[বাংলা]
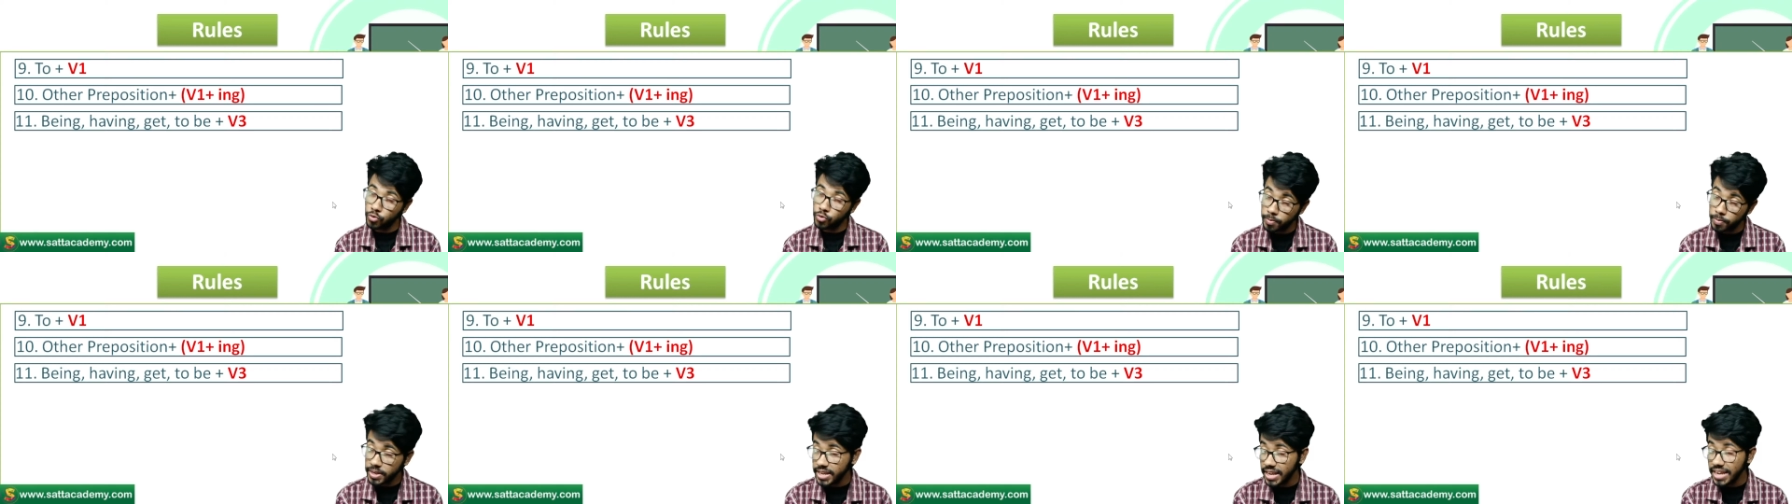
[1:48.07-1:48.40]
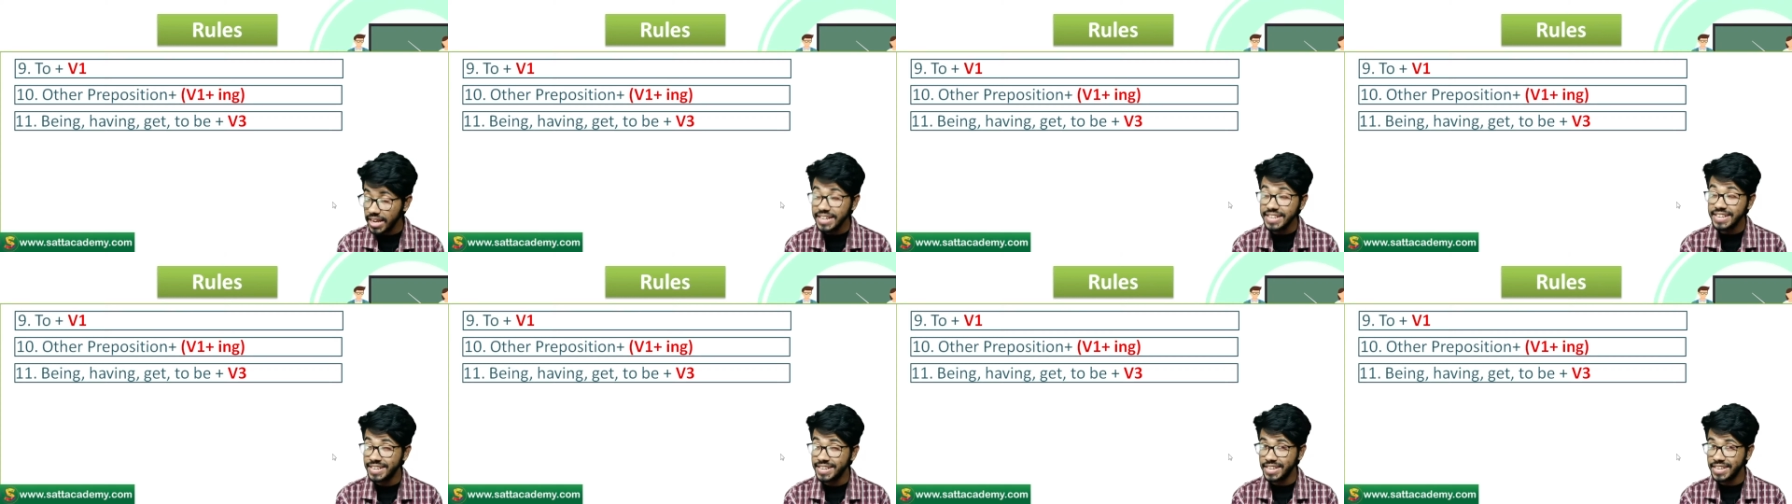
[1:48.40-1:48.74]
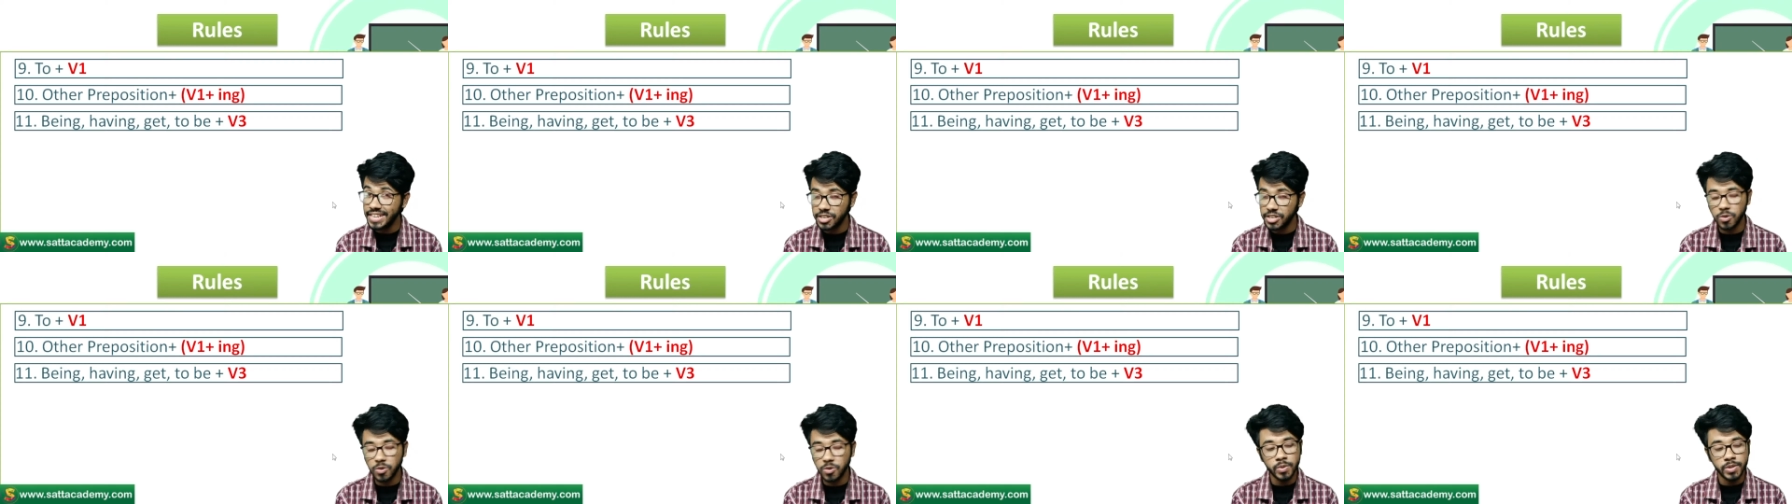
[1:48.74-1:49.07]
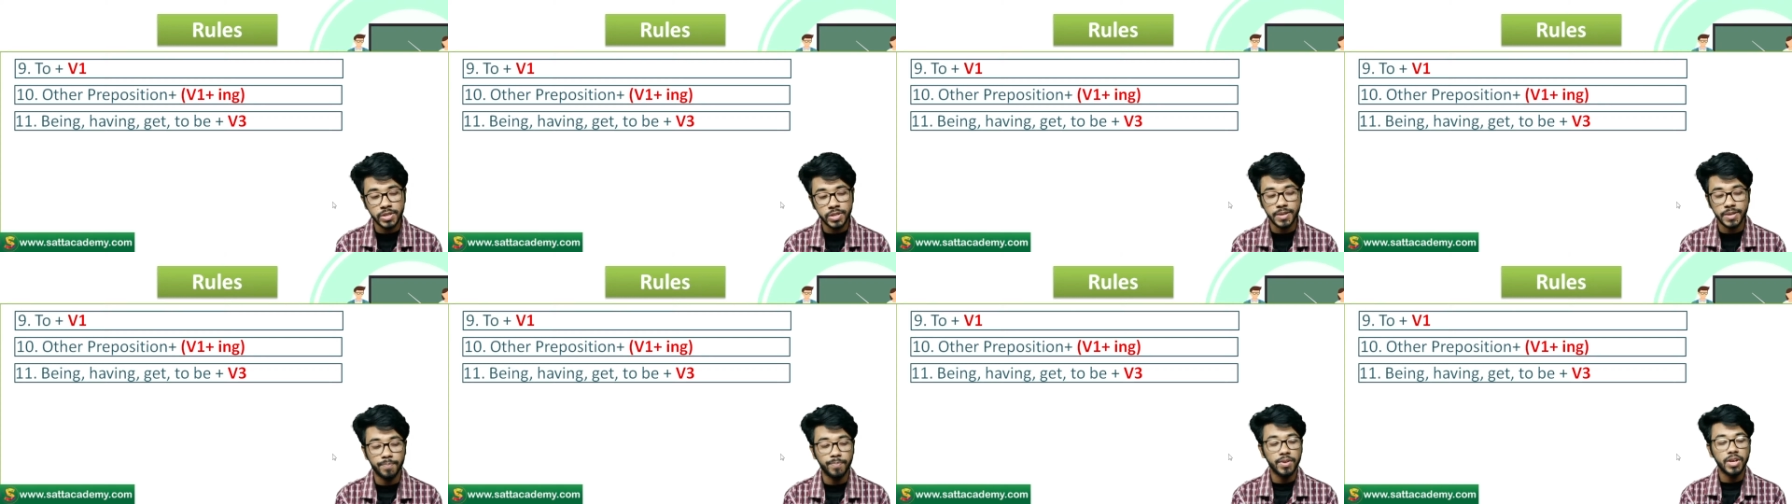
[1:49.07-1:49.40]
টু বিকেই ইন্ডিকেট
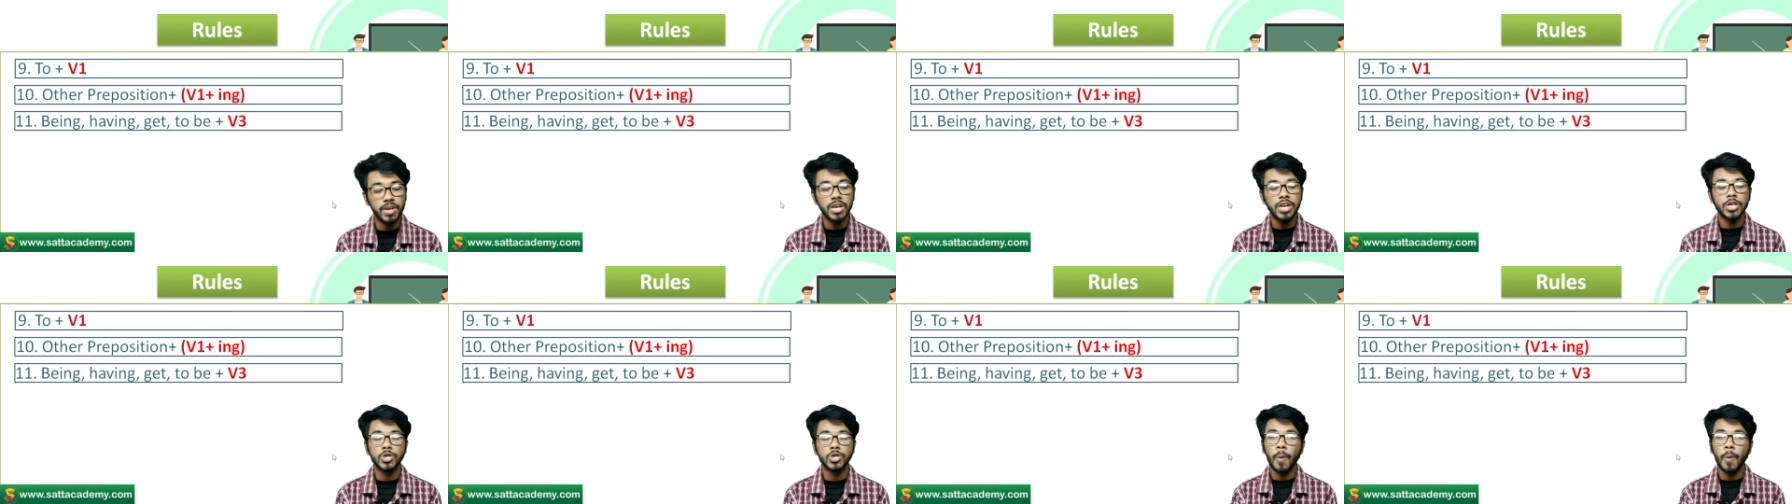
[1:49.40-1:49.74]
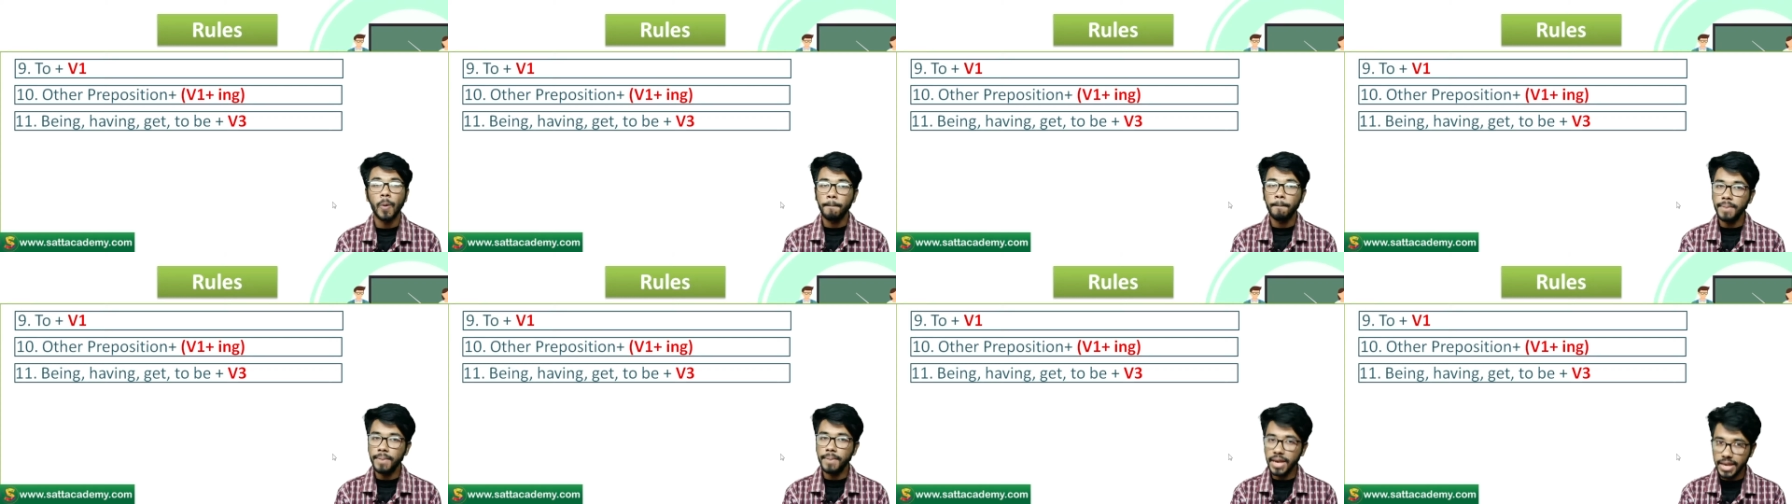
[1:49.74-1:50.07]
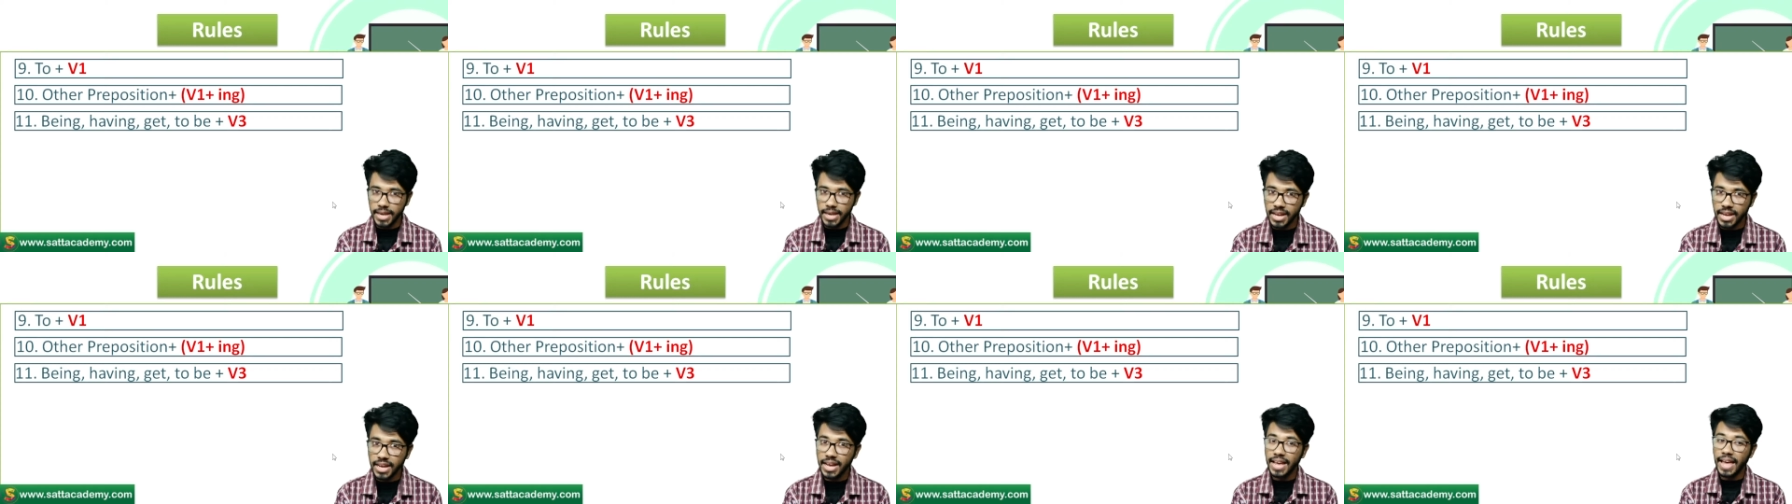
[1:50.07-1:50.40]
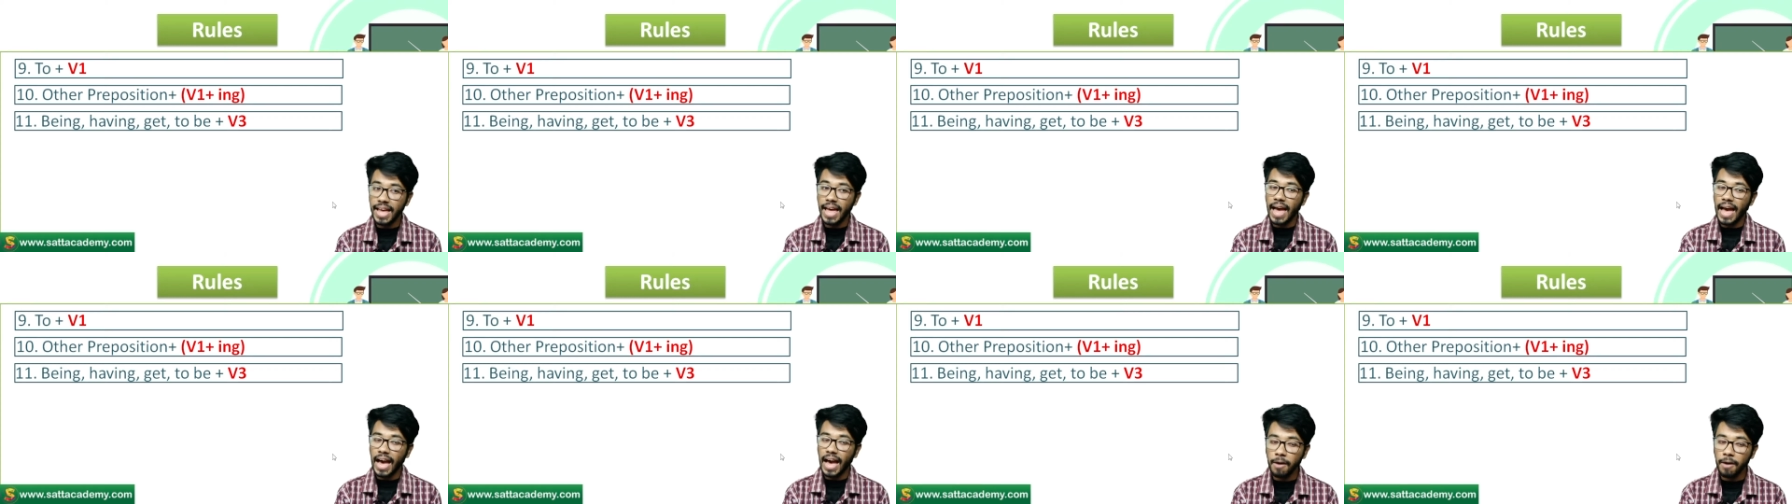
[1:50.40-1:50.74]
করছে সো বিং
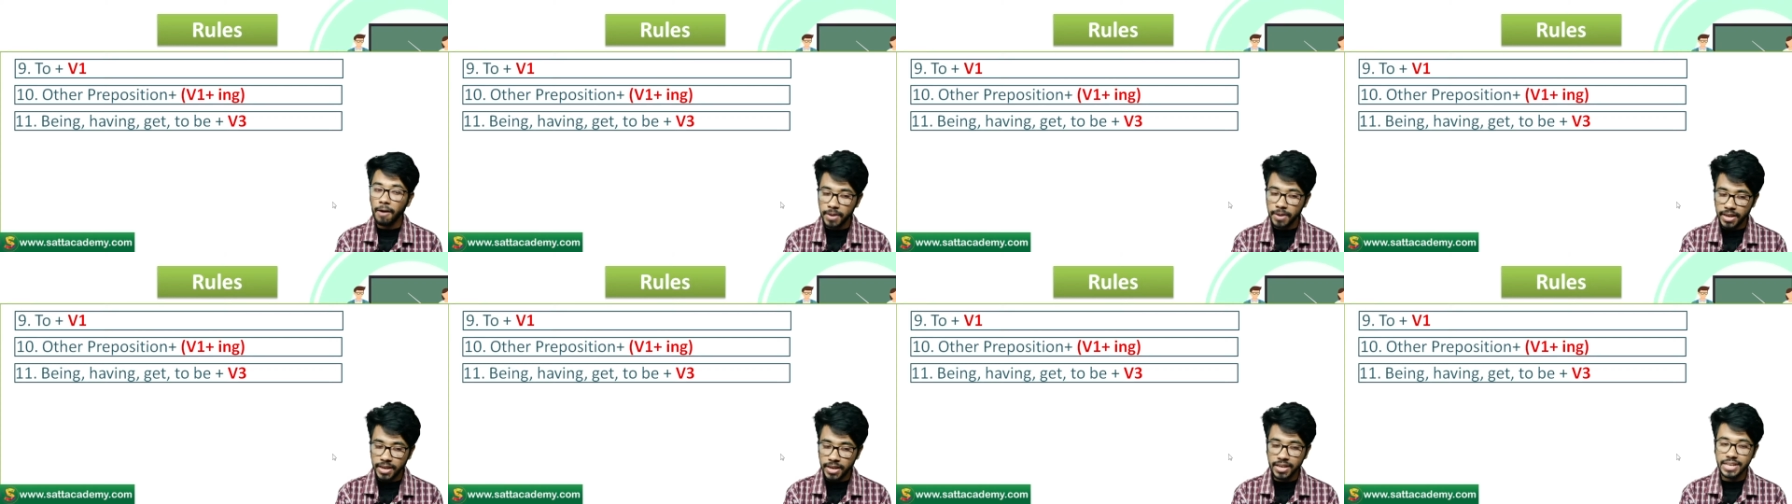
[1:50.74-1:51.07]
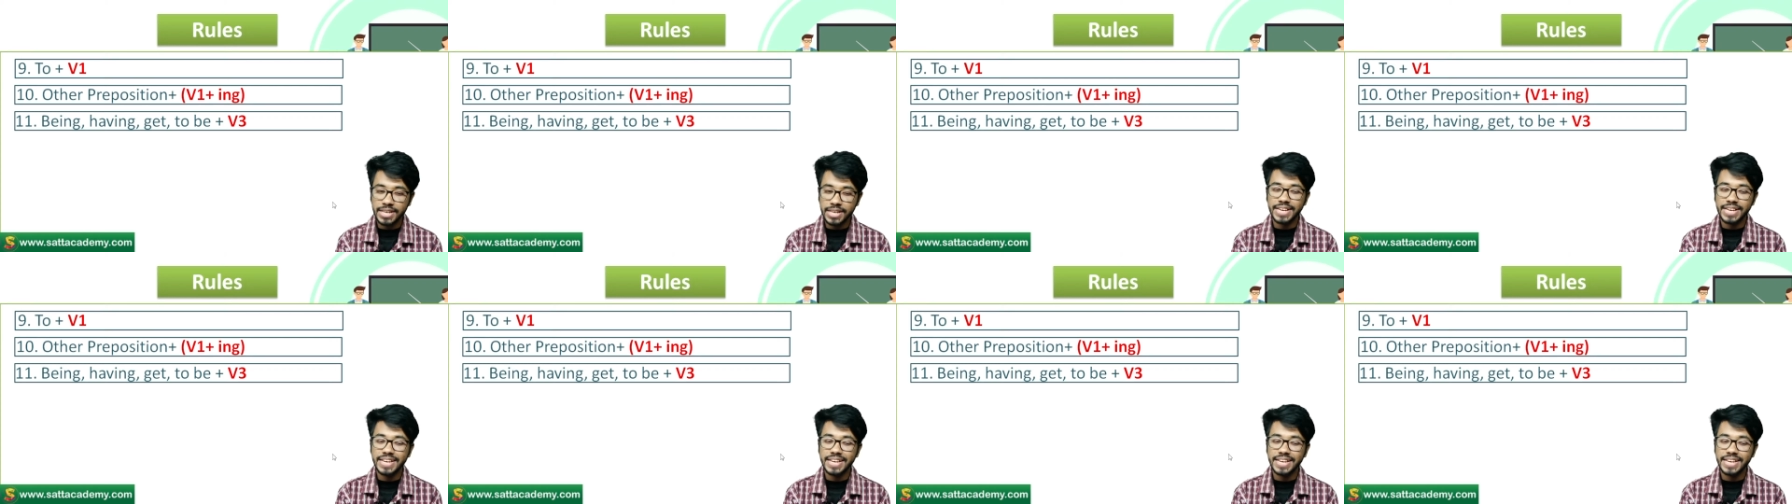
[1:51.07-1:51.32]
হ্যাভিং